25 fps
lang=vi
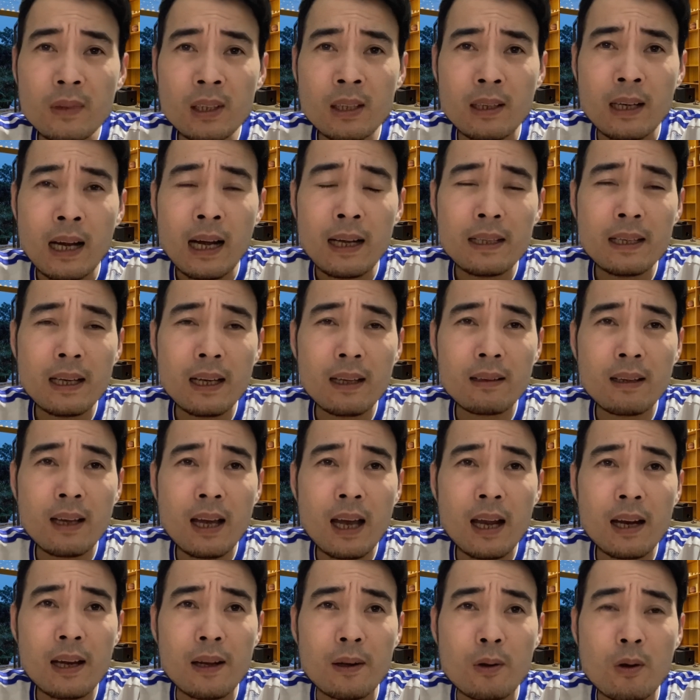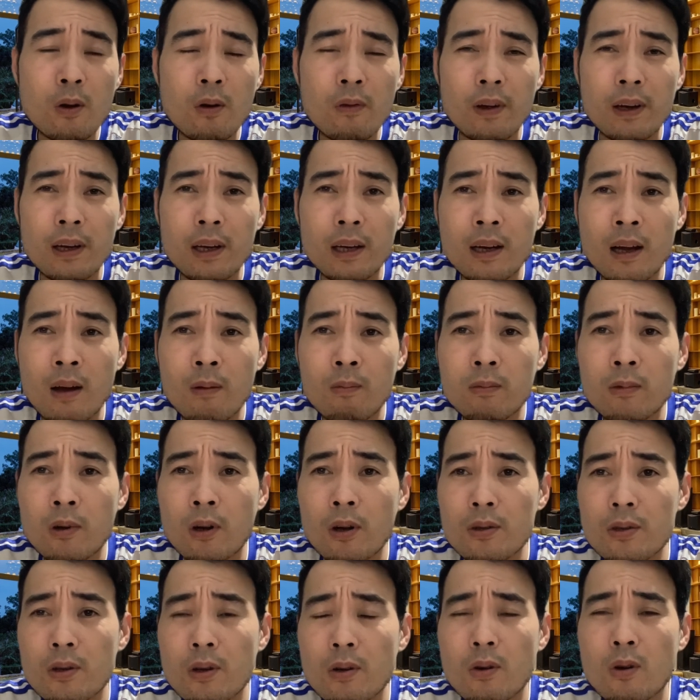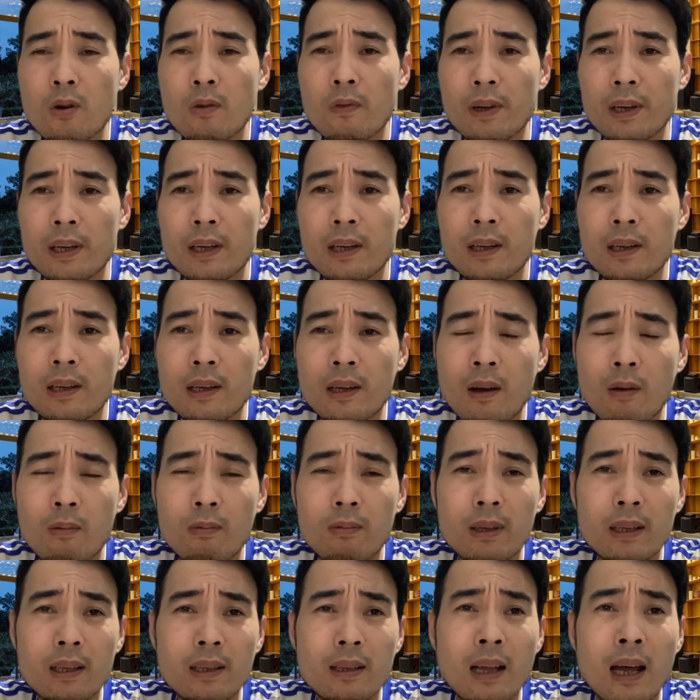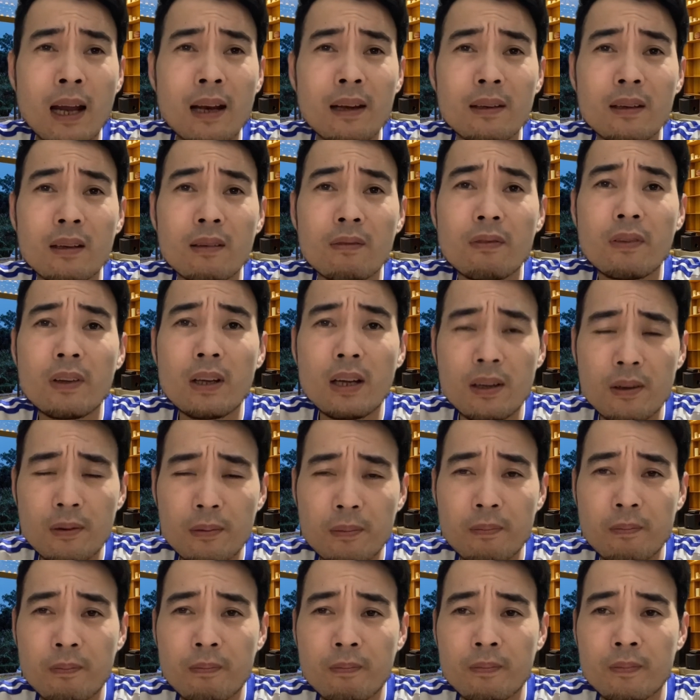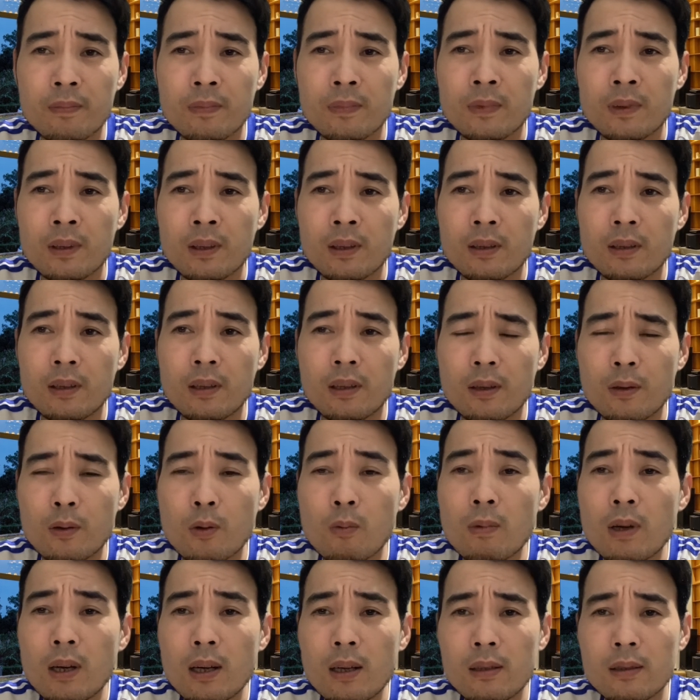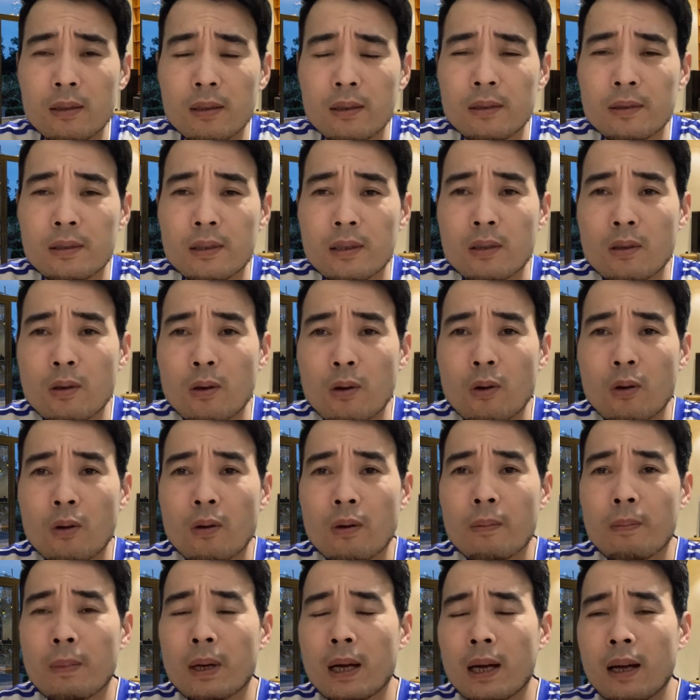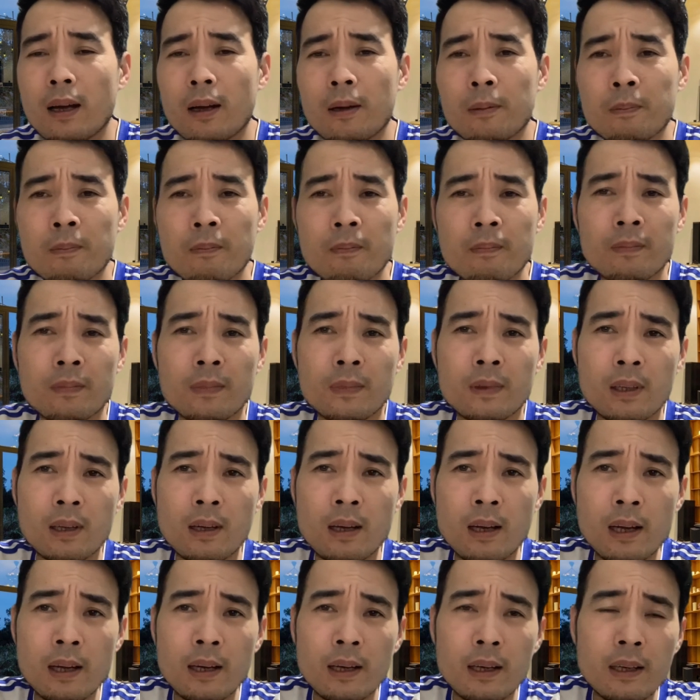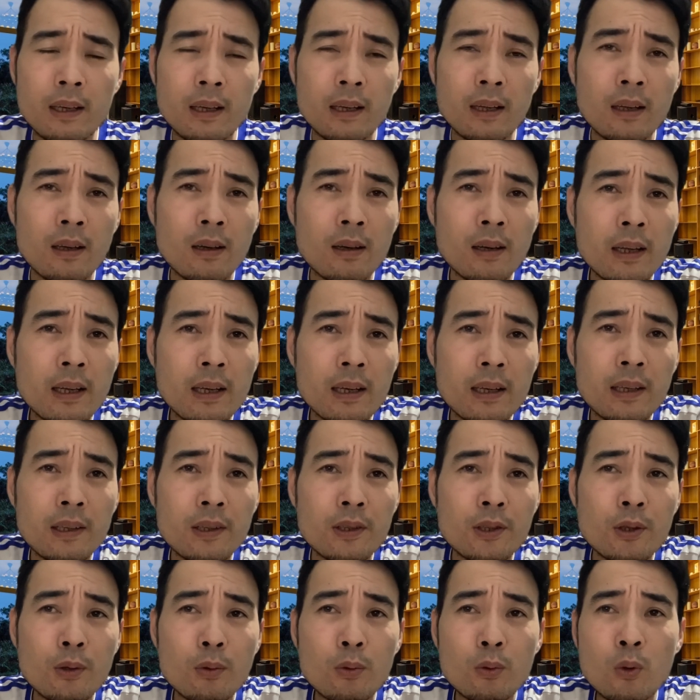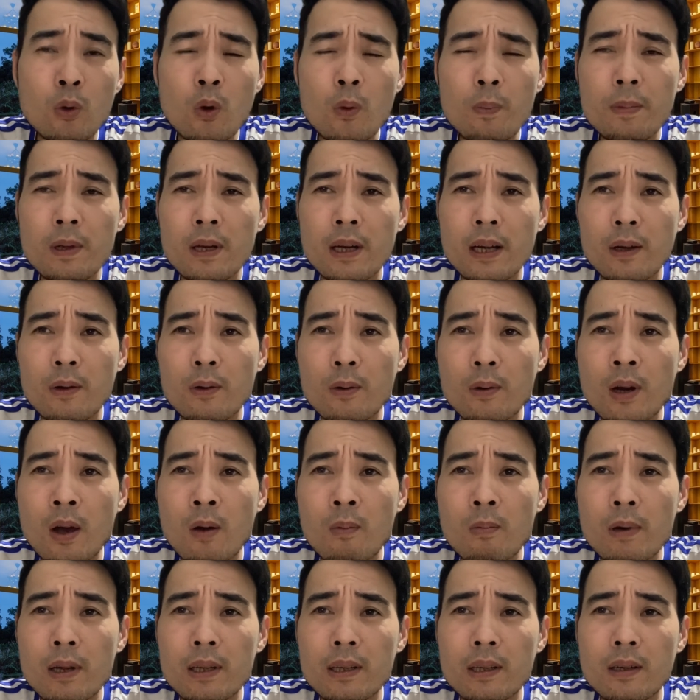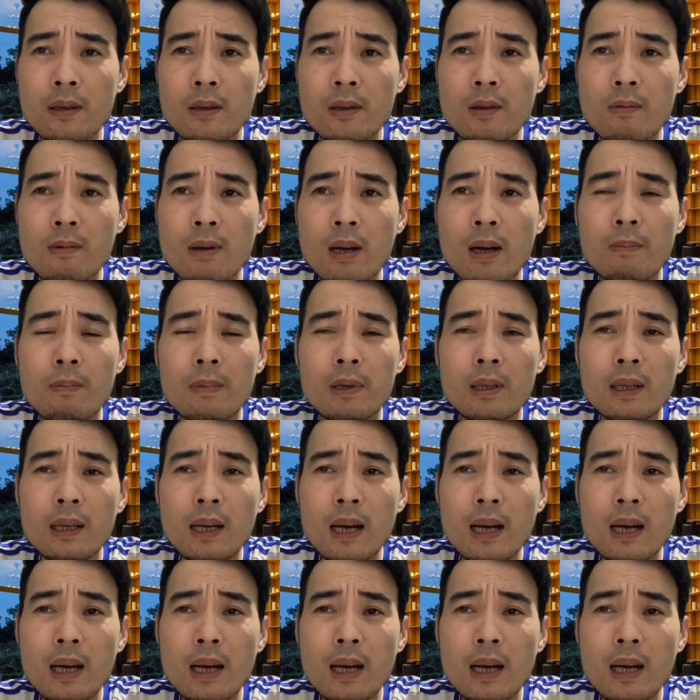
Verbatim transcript: đã nhẽ ra thì cô phải đi đóng gọi cho cô phải đi đóng cái dàn diễn viên thì đúng hơn chứ cô mà à, đi lên cái youtube như này cô đóng này thì nó không hợp lý